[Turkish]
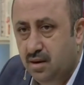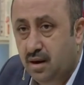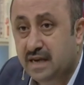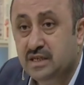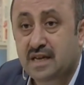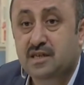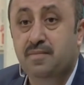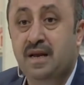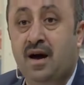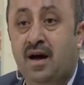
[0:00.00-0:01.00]

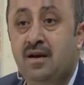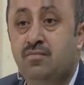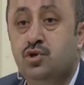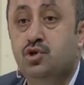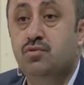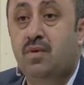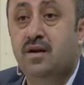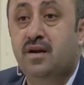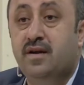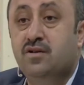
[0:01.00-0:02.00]
Hazreti Bilal
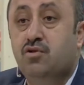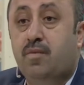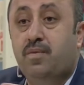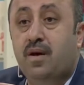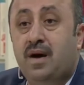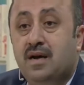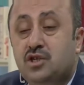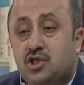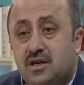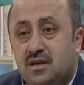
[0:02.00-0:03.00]
Müslümanları toplamak
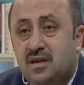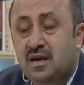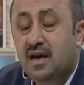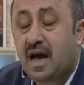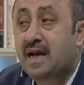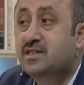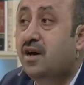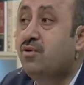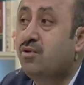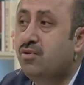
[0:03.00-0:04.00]
için
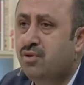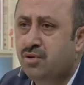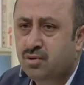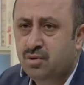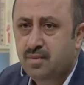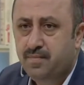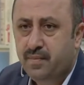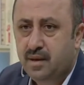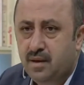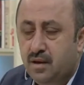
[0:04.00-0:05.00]
ezan okuyordu.
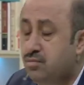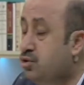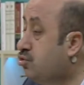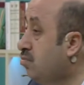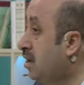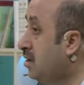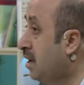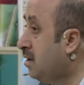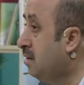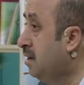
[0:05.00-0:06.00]

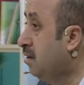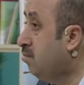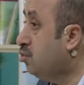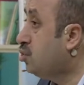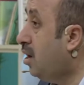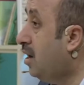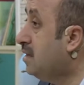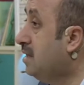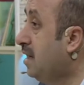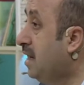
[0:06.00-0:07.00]
Müslümanlar bu
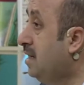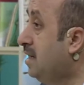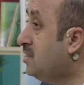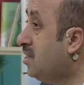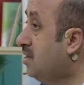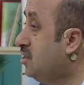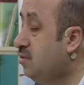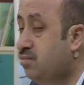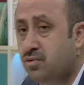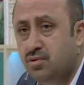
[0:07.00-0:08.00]
saatte neyin ezanı
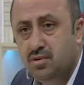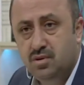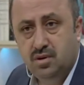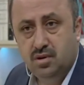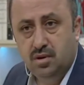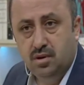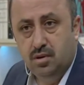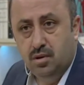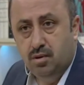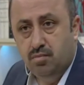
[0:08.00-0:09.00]
ki bu?
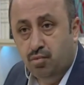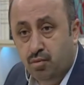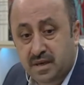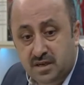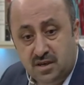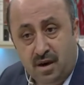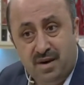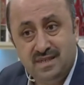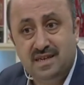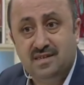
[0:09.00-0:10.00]
Bu bir
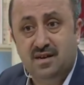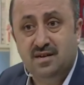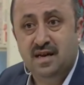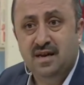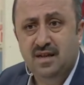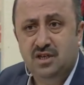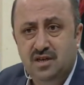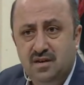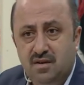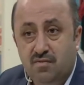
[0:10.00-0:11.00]
namaz ezanı değil
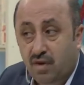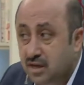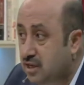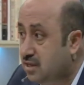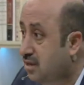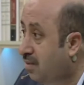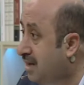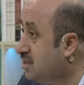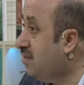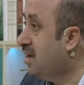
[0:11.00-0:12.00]
ki. Vakit
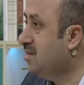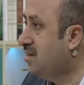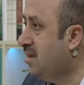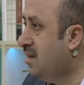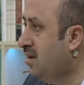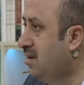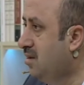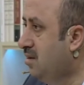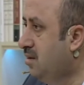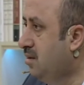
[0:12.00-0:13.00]
namaz vakti değil.
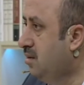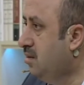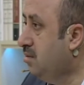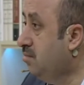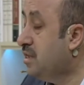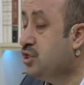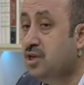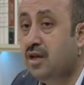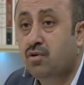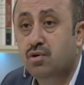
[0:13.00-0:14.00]

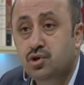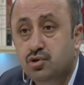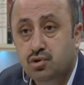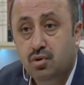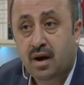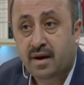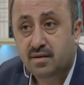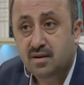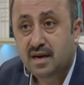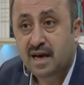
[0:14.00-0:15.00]
Mescide koşuştular
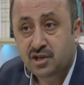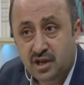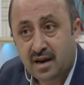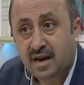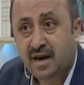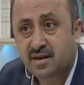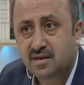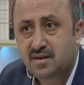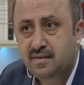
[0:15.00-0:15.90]
erkekler.